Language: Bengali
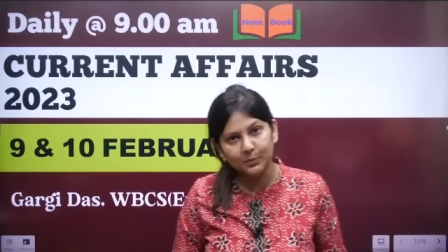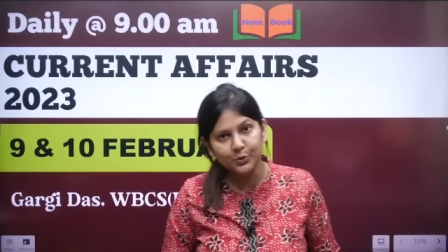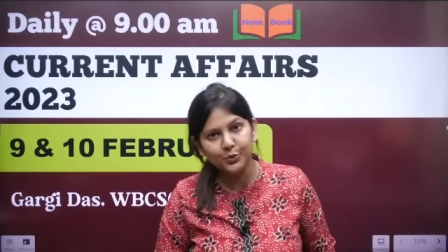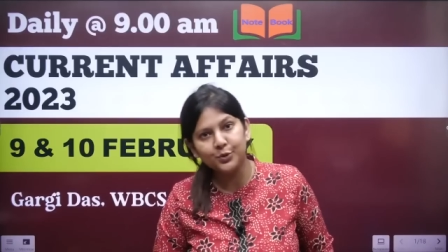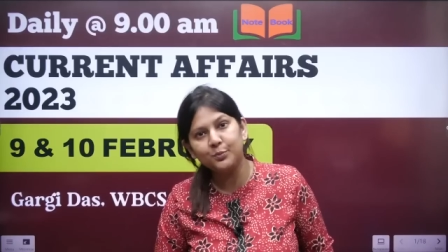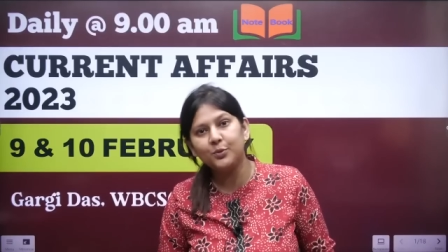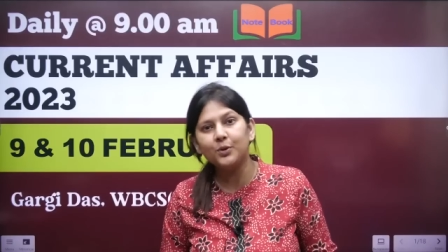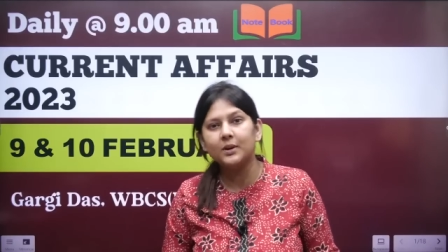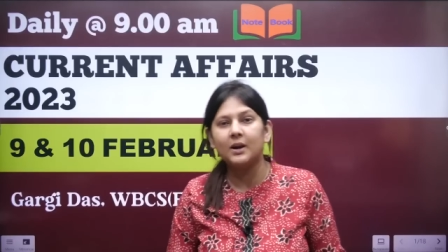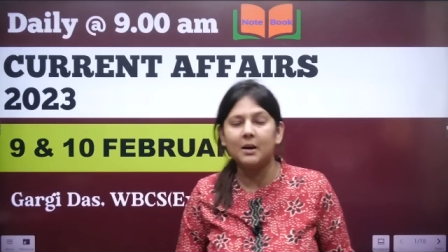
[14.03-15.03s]
ওয়েলকাম টু
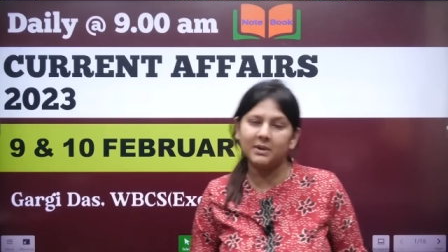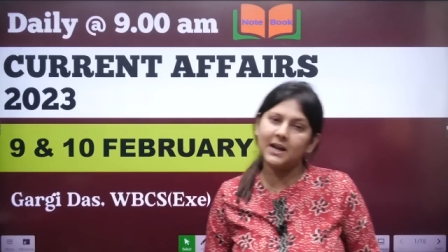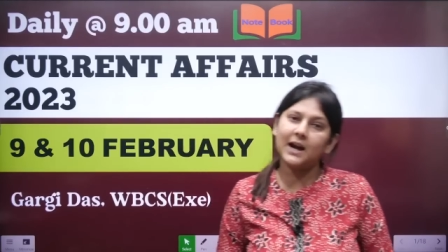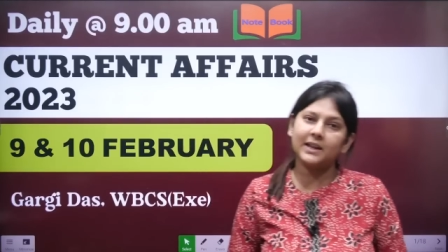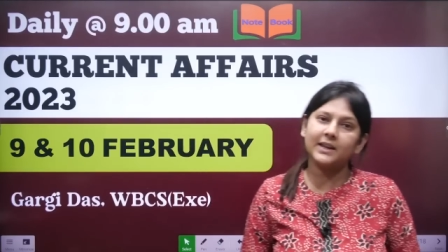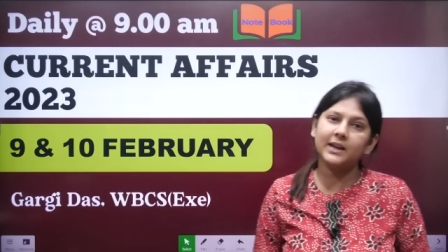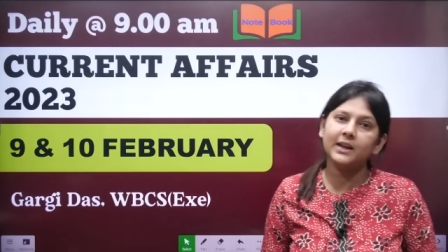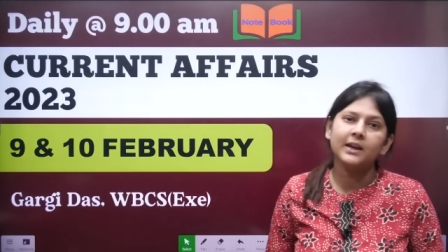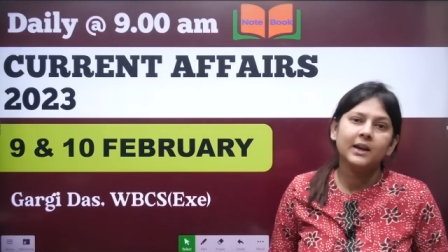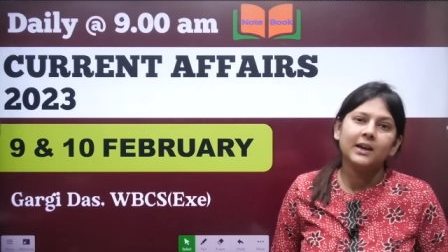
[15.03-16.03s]
নোটবুক আমি গার্গি
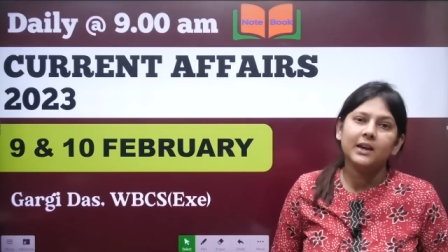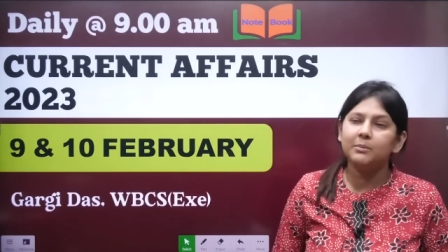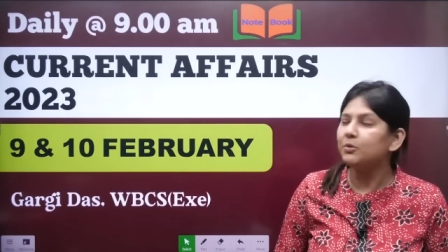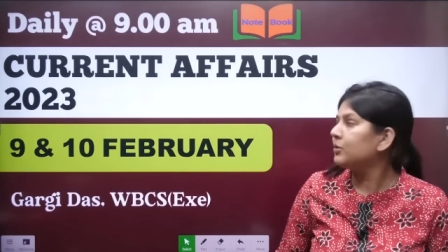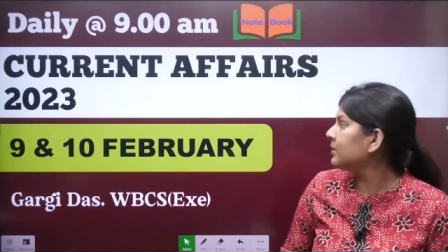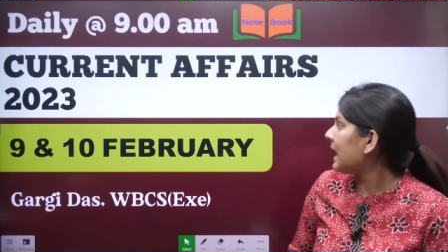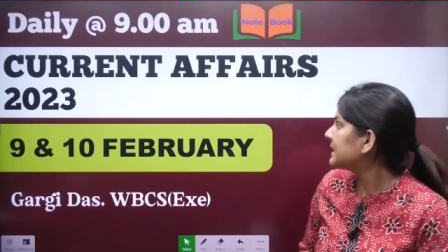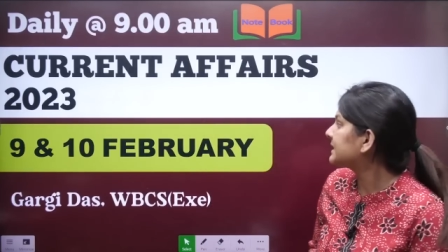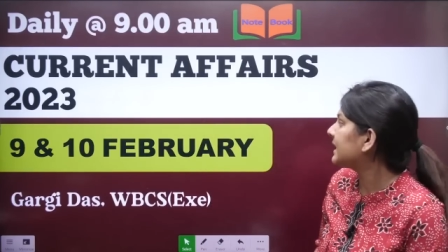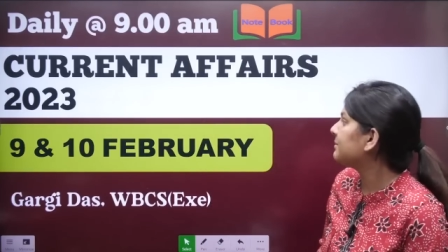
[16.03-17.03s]
এবং
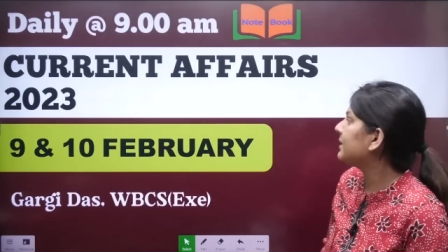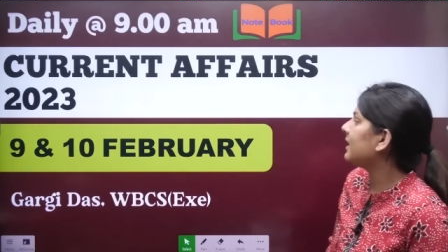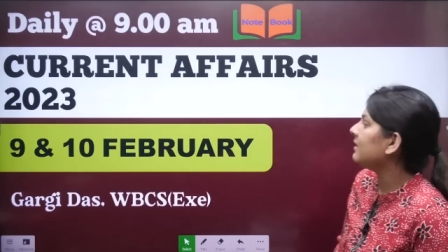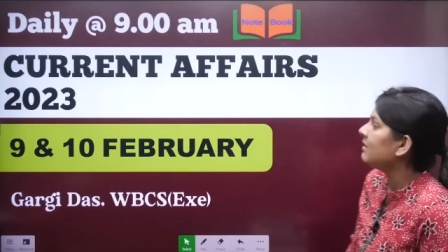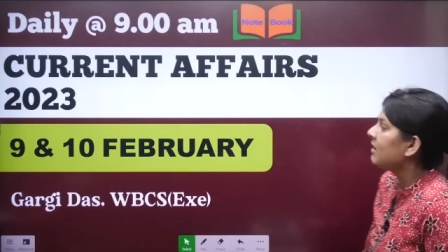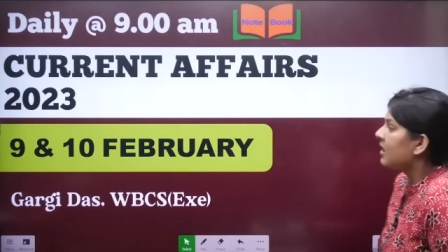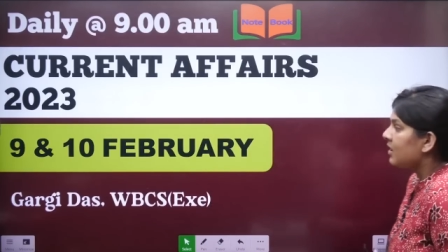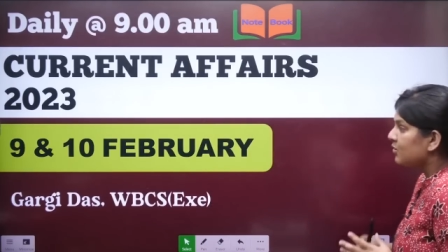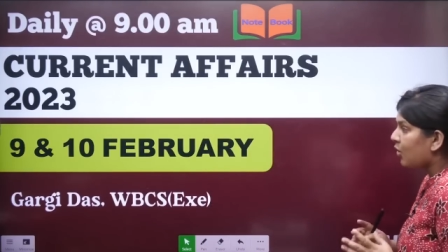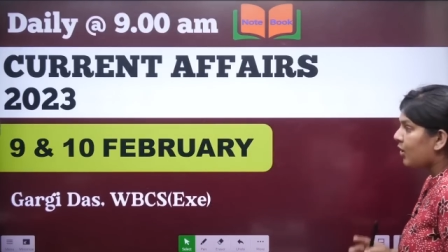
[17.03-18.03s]
আজকে আমরা
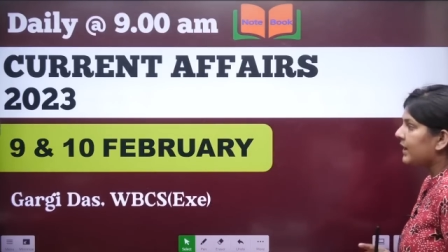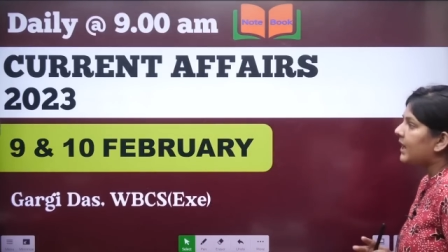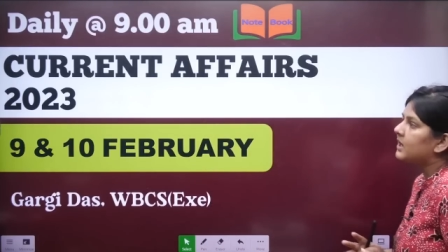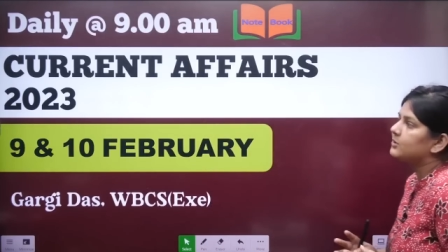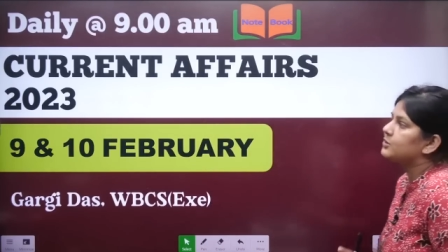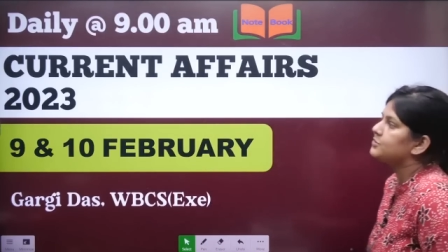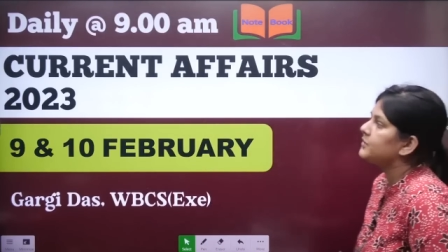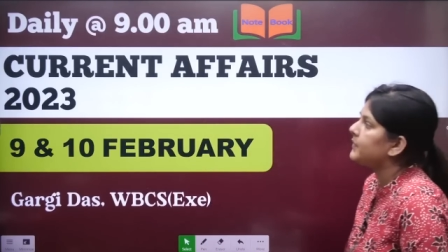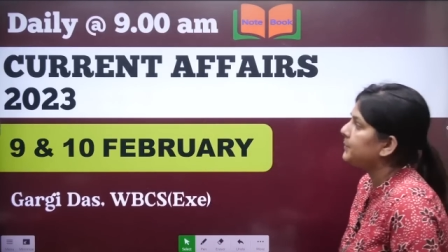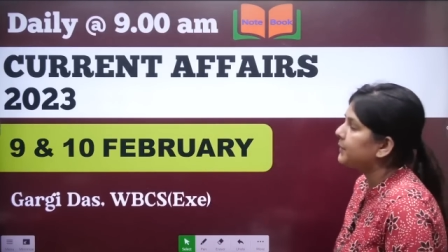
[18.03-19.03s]
নয় আর
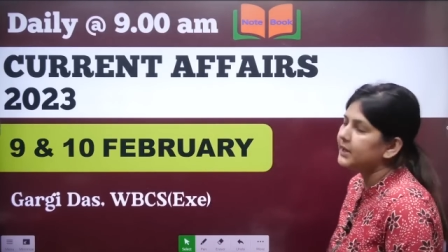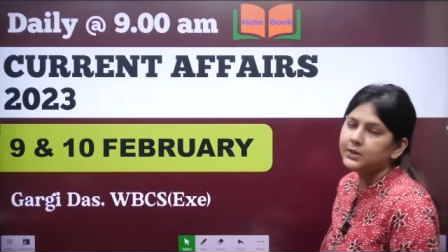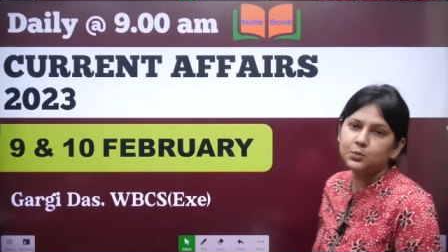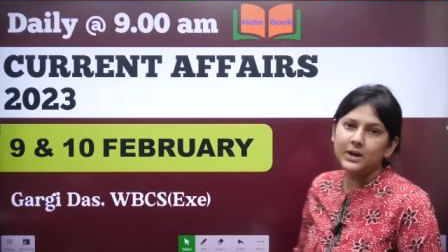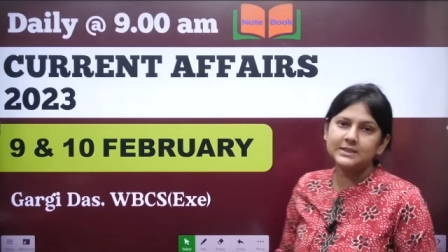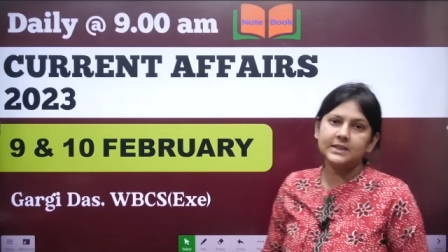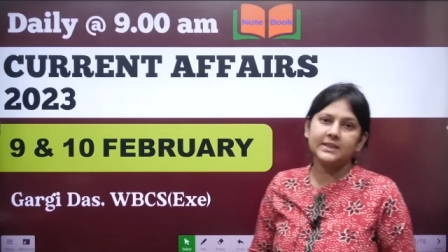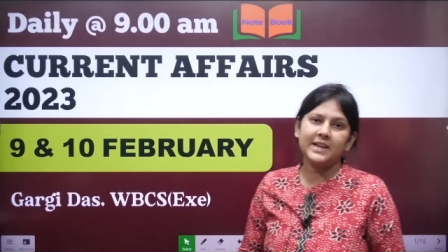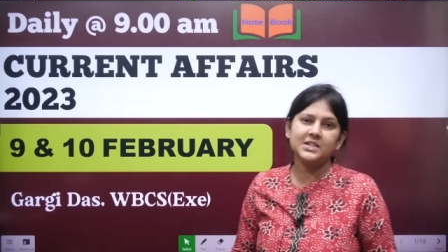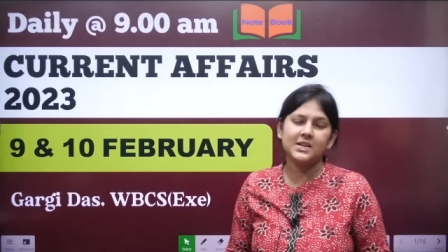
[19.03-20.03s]
দশই ফেব্রুয়ারি দু হাজার
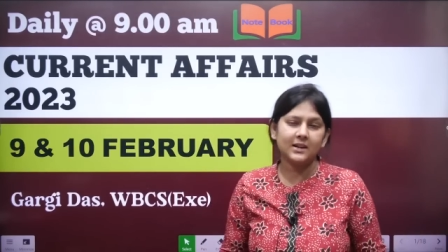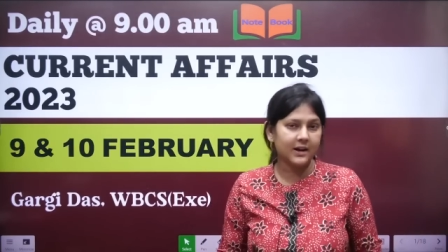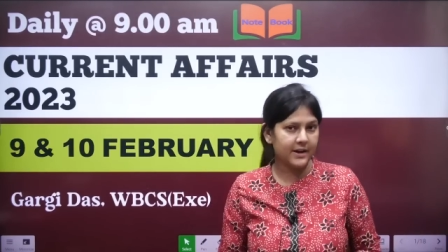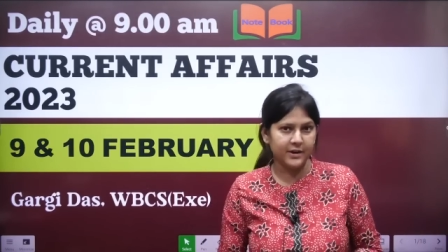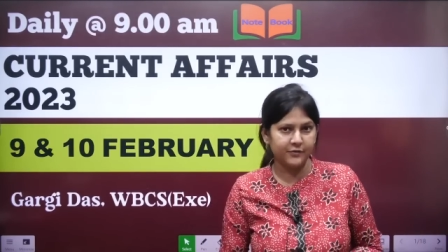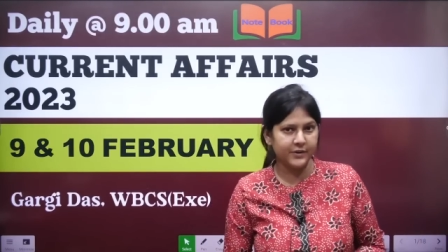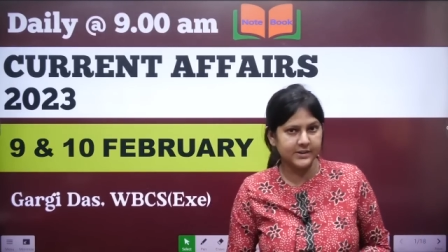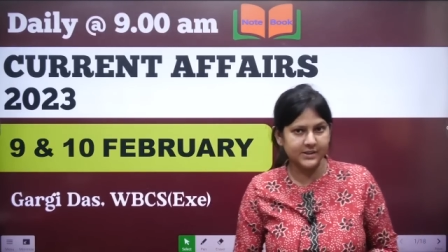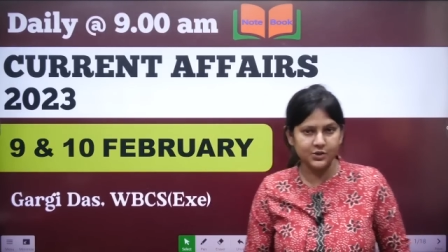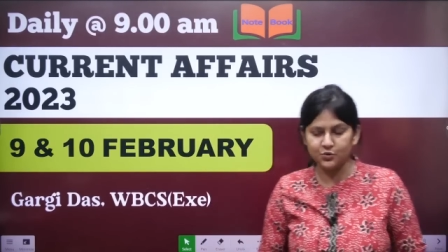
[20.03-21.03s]
তেইশের কারেন্ট
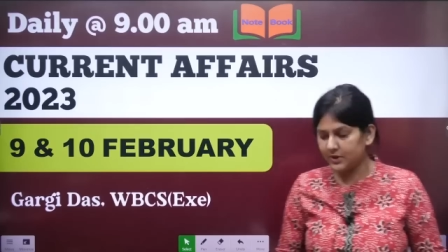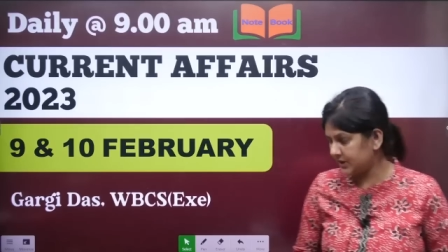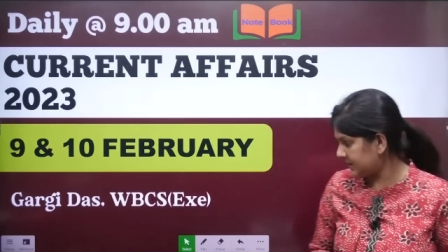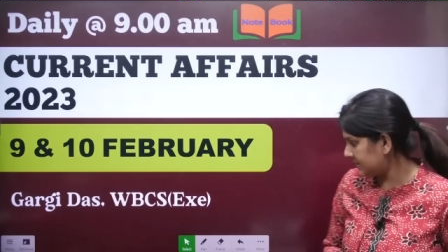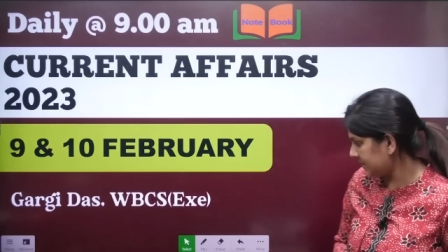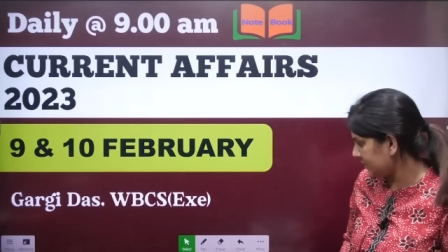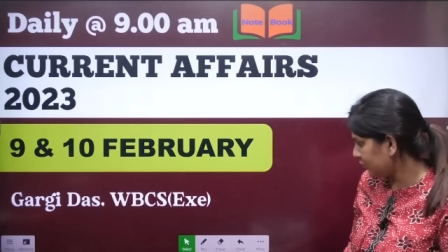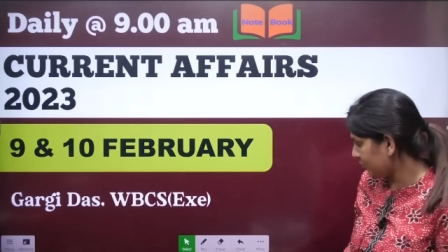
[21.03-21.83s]
অ্যাফেয়ার্স নিয়ে চলে এসেছি